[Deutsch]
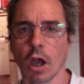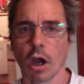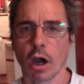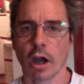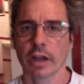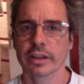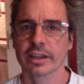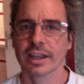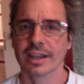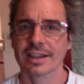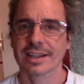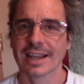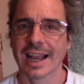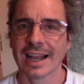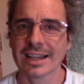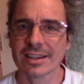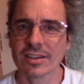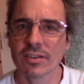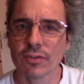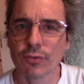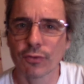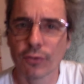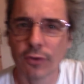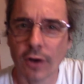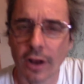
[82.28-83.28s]
Hat
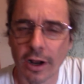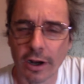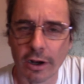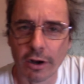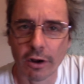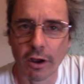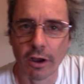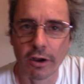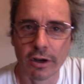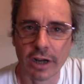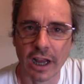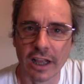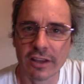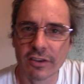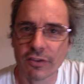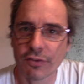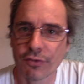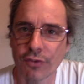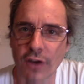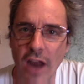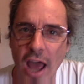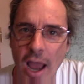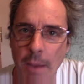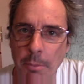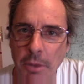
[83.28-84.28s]
ganz, ganz
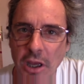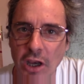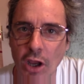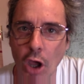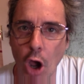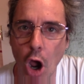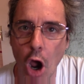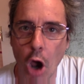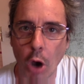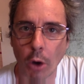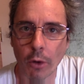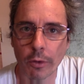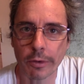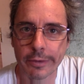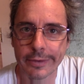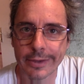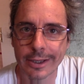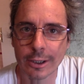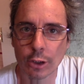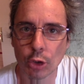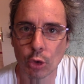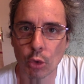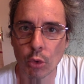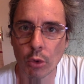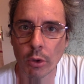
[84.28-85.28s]
klar meine
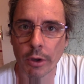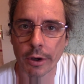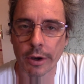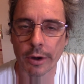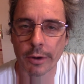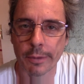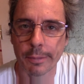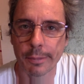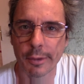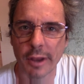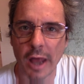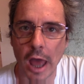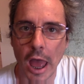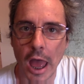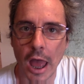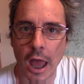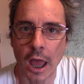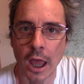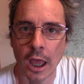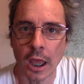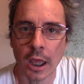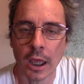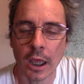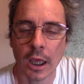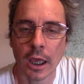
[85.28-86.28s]
Aufgehörige,
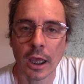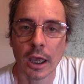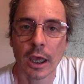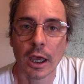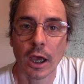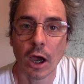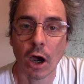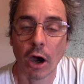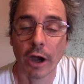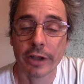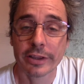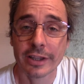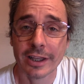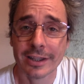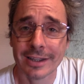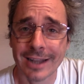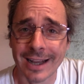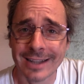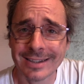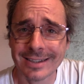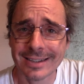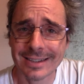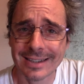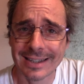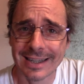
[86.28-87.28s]
hat
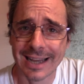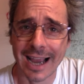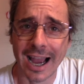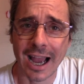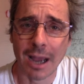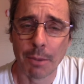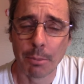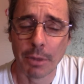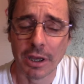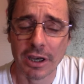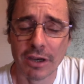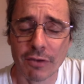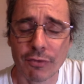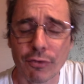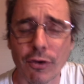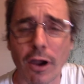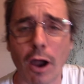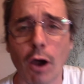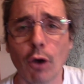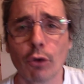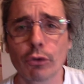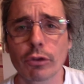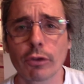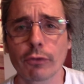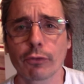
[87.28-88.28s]
ganz klar meine
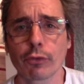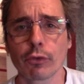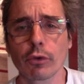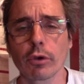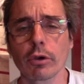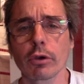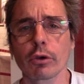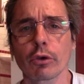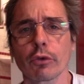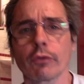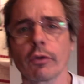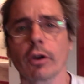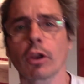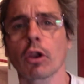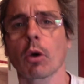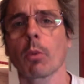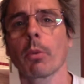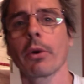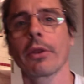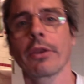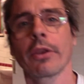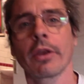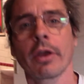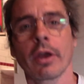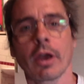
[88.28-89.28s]
Frau die Führung
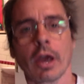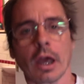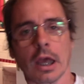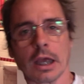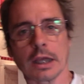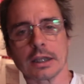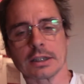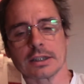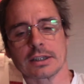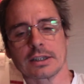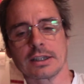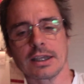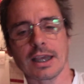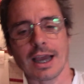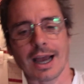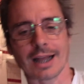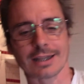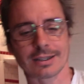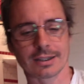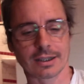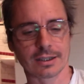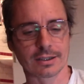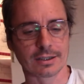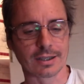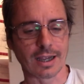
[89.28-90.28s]
übernommen. Sie
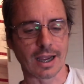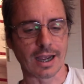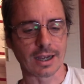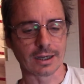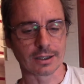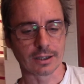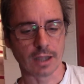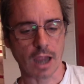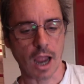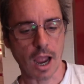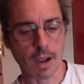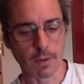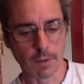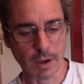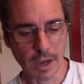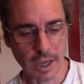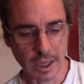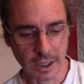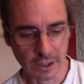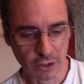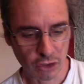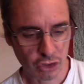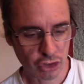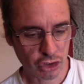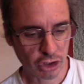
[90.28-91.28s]
hat gesagt, aber
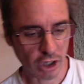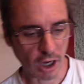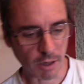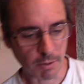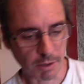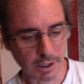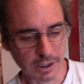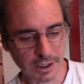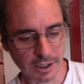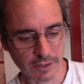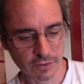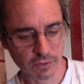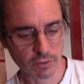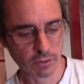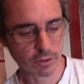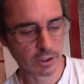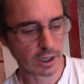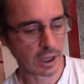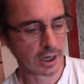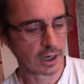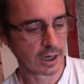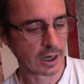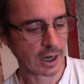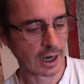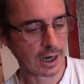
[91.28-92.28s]
jetzt schau mal, dass du
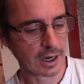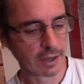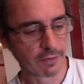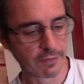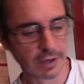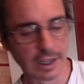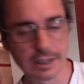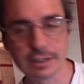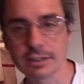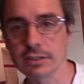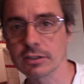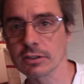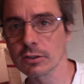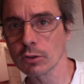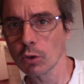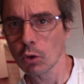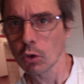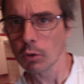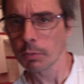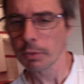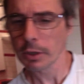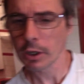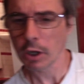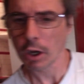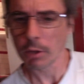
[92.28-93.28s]
deinen Allerwertesten
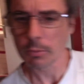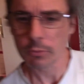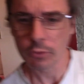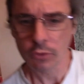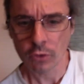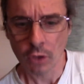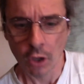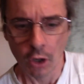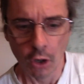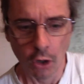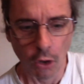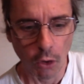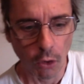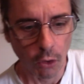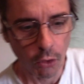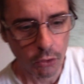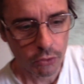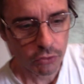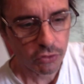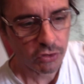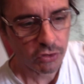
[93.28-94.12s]
hochbekommst. Und